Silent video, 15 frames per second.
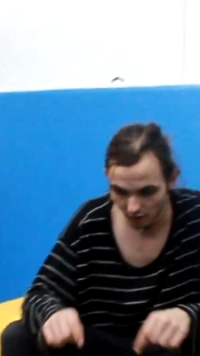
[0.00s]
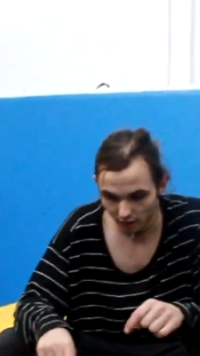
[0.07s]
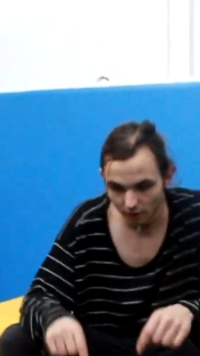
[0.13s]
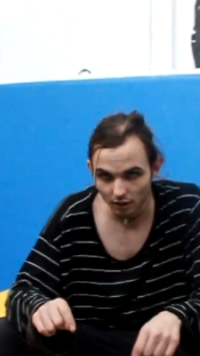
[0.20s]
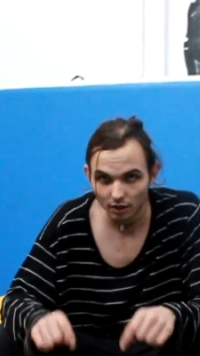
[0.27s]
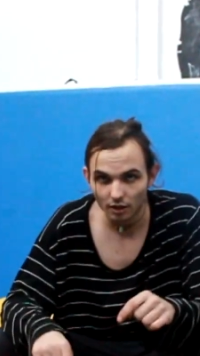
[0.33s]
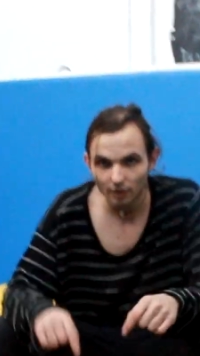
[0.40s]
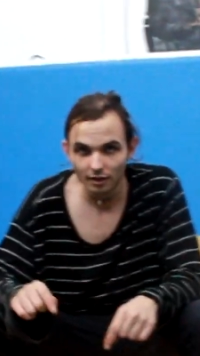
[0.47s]
1
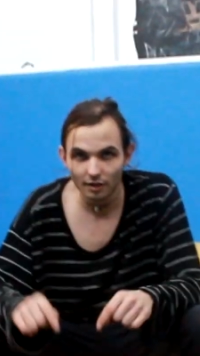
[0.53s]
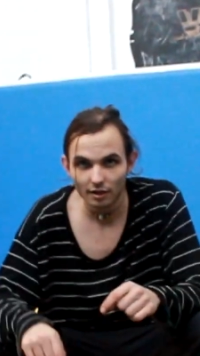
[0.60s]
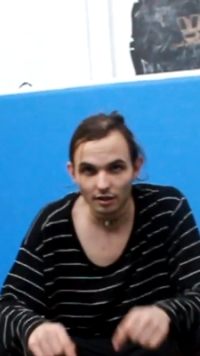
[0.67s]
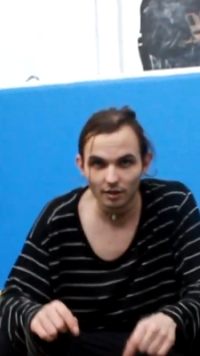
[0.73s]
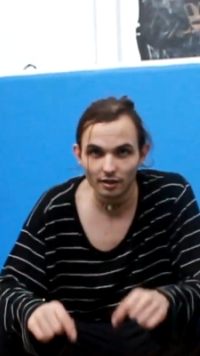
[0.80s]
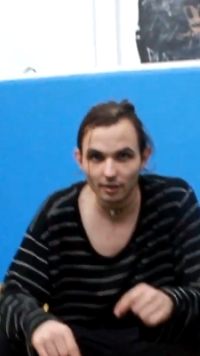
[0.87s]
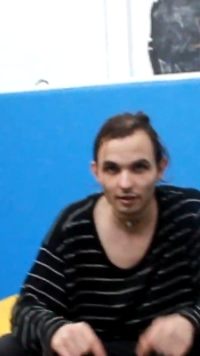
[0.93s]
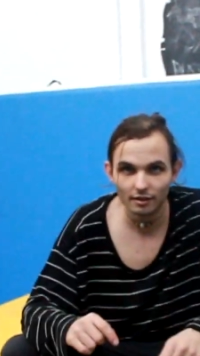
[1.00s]
consejos de
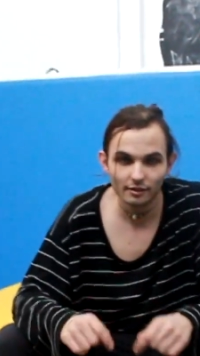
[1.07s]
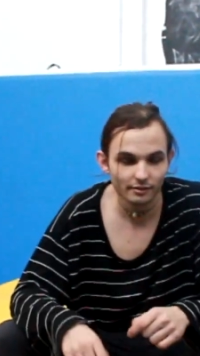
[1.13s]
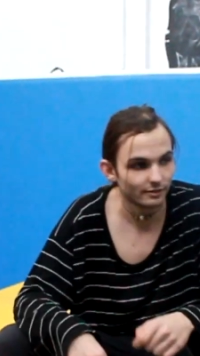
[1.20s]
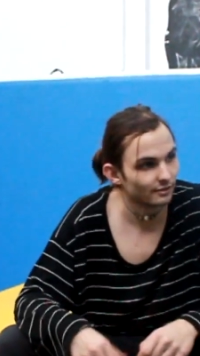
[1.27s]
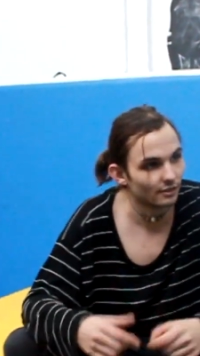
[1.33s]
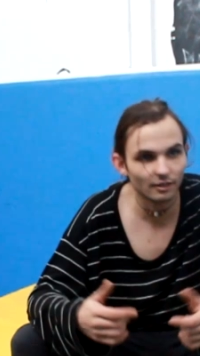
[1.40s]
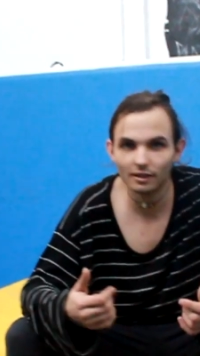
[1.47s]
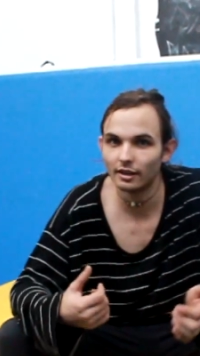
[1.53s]
rompe
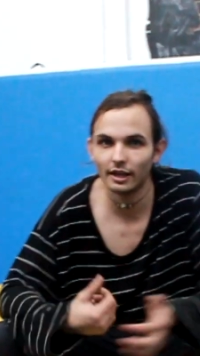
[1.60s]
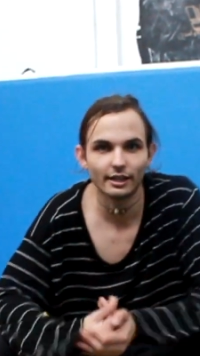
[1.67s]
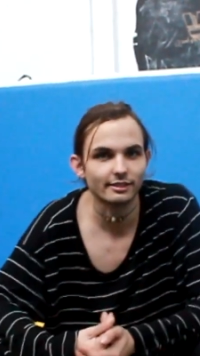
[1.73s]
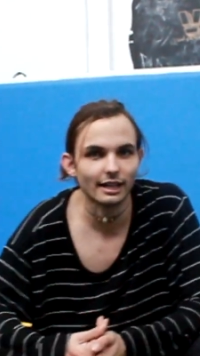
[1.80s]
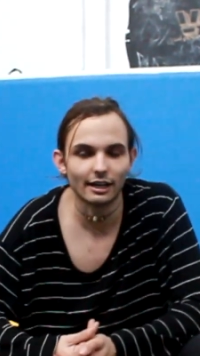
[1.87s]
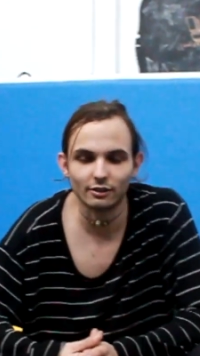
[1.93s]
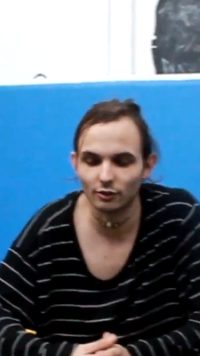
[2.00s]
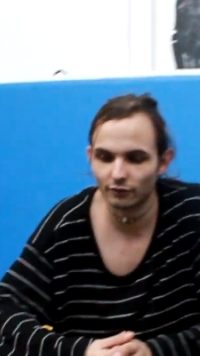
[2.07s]
muñecas.
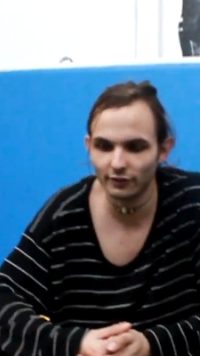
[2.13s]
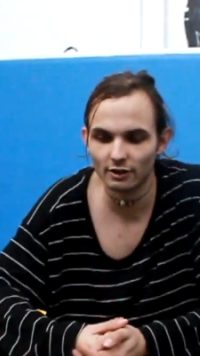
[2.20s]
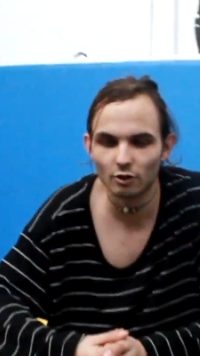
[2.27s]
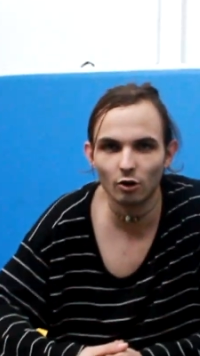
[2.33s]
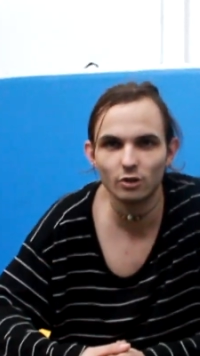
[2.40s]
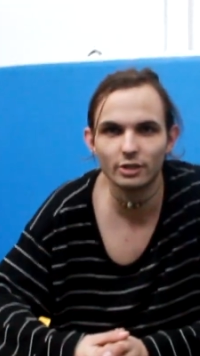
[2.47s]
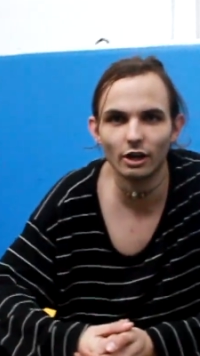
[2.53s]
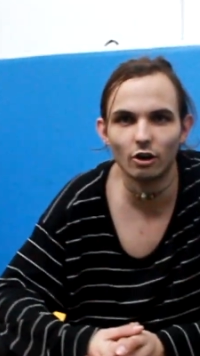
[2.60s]
Exacto, 5
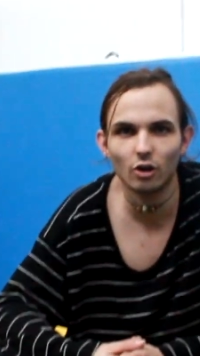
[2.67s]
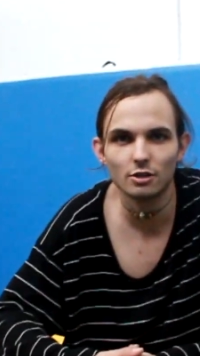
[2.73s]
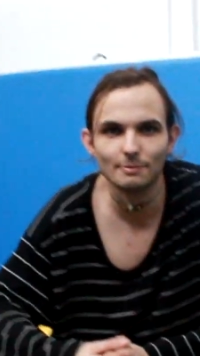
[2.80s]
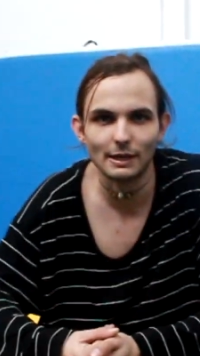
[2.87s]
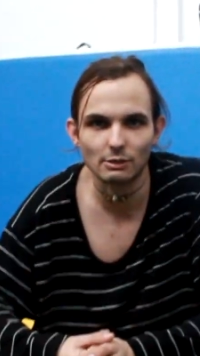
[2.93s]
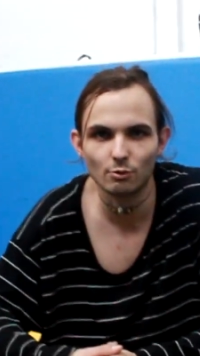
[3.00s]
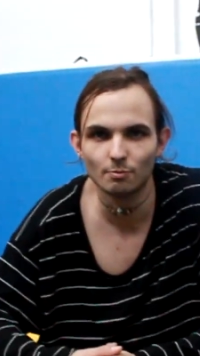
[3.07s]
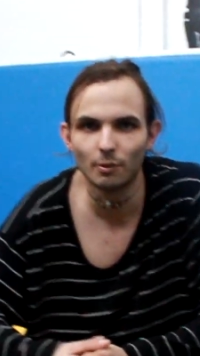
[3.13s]
consejos
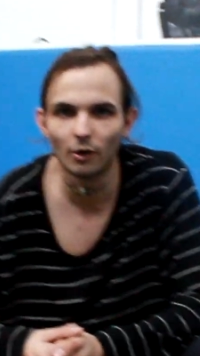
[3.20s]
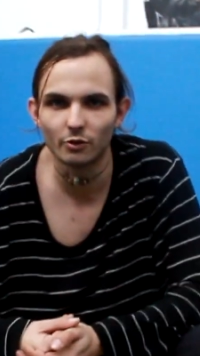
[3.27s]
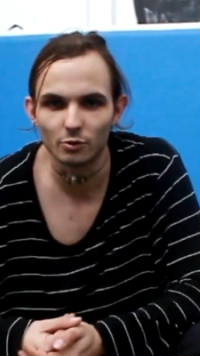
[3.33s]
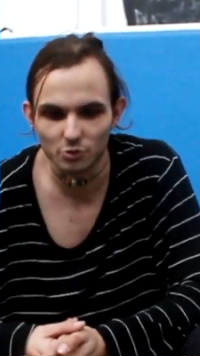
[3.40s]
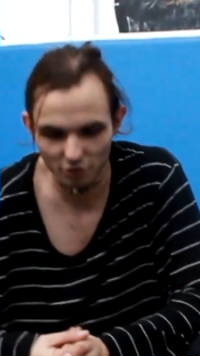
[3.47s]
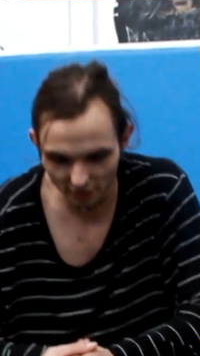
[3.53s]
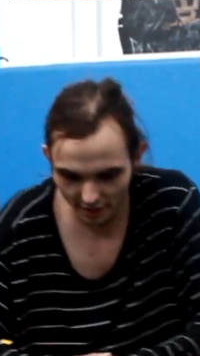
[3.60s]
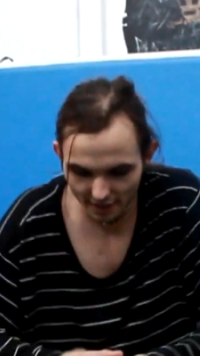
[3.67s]
más un
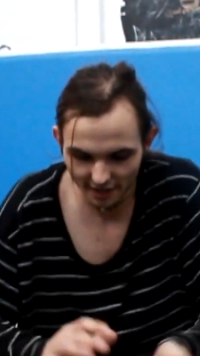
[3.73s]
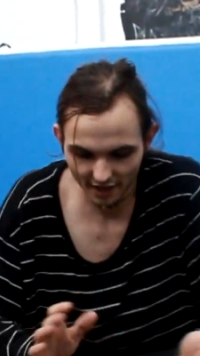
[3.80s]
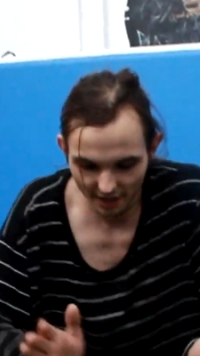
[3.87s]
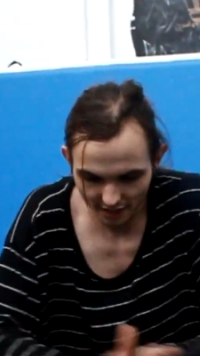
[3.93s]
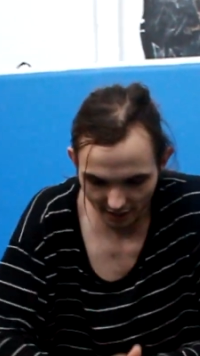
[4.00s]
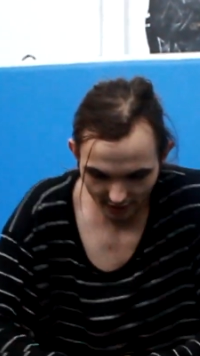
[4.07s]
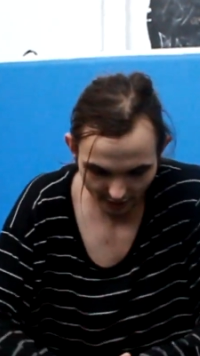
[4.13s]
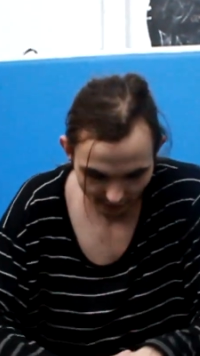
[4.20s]
bonus.
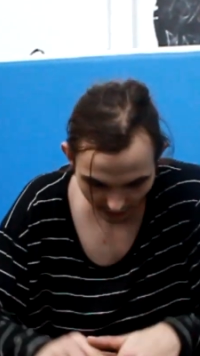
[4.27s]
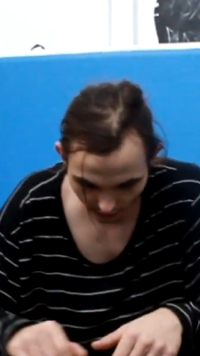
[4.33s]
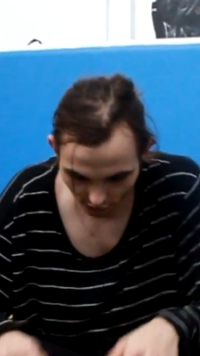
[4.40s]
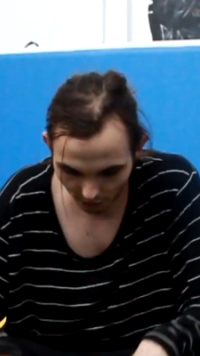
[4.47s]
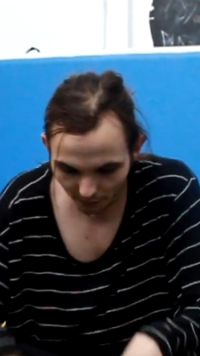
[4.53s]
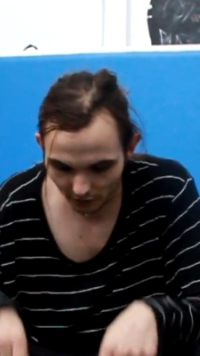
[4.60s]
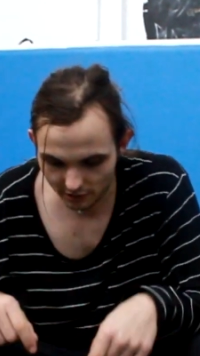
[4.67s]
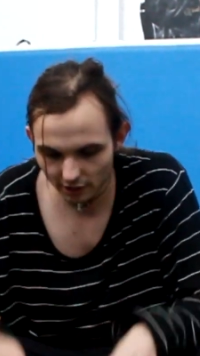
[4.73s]
De
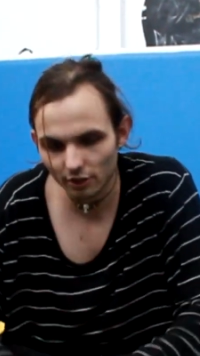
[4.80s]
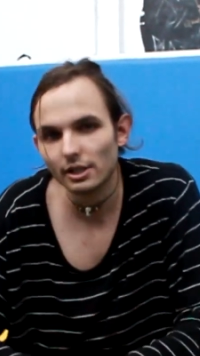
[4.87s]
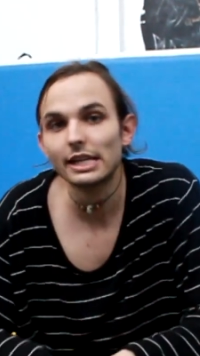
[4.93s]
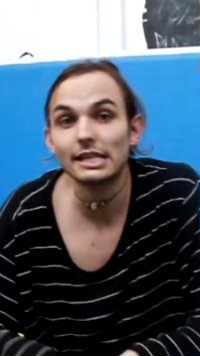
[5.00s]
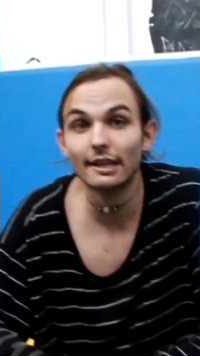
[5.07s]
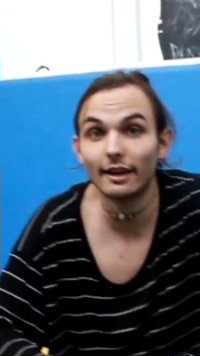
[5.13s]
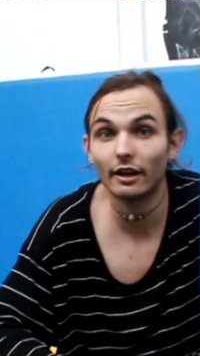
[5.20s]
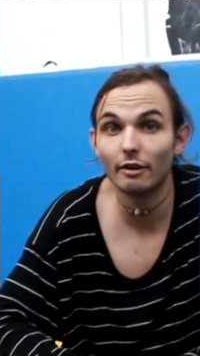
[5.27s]
tomo, si no sabéis
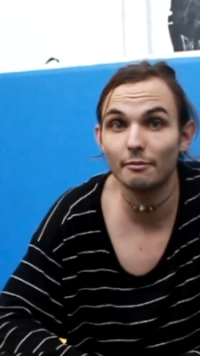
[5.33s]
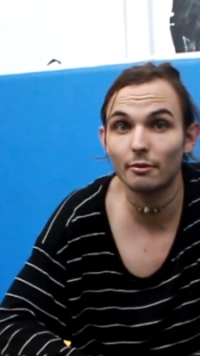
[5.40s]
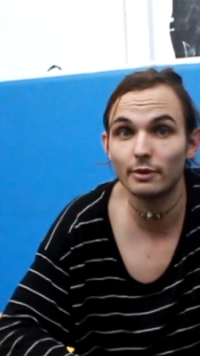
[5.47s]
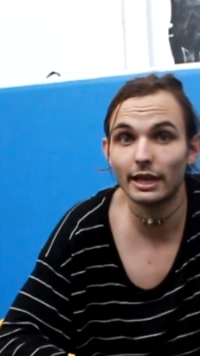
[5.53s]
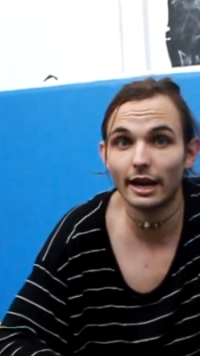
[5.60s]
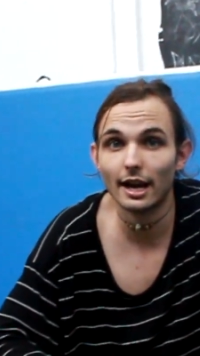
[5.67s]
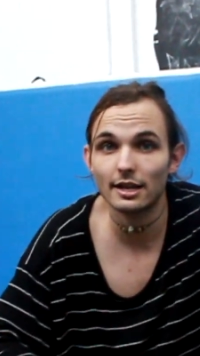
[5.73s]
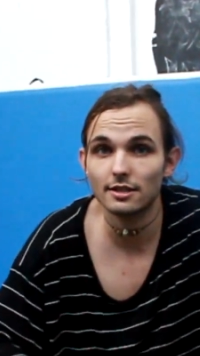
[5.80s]
hacer
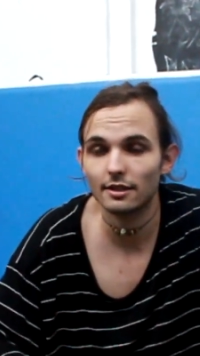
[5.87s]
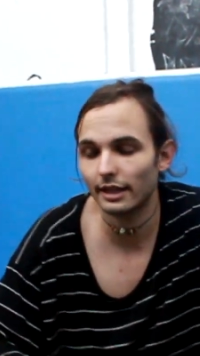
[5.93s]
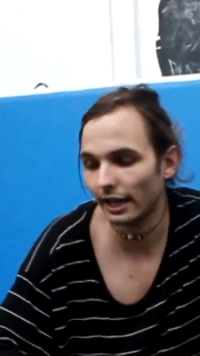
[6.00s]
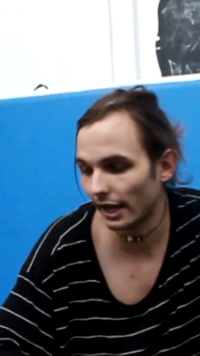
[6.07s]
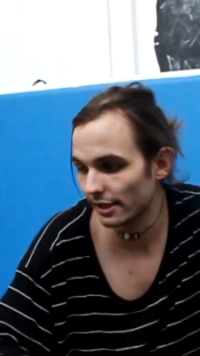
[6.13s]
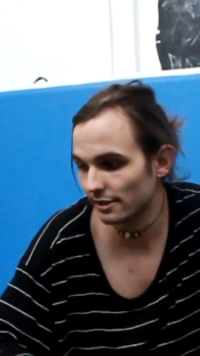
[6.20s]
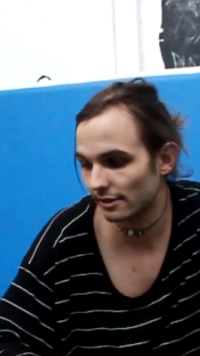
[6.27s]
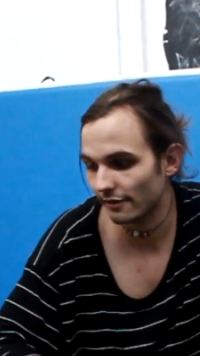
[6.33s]
muñecas
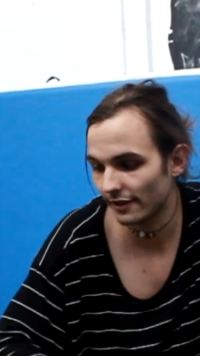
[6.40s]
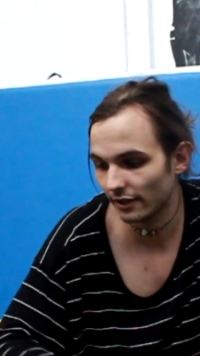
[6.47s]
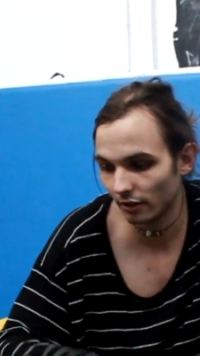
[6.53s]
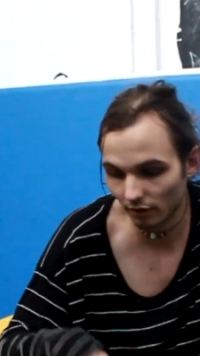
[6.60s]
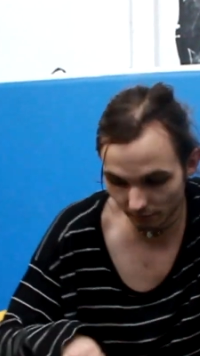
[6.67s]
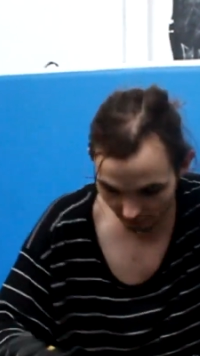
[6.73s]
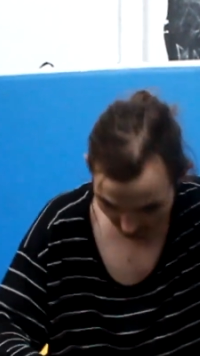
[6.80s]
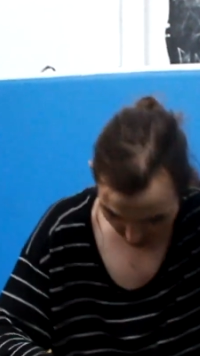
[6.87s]
dejad este vídeo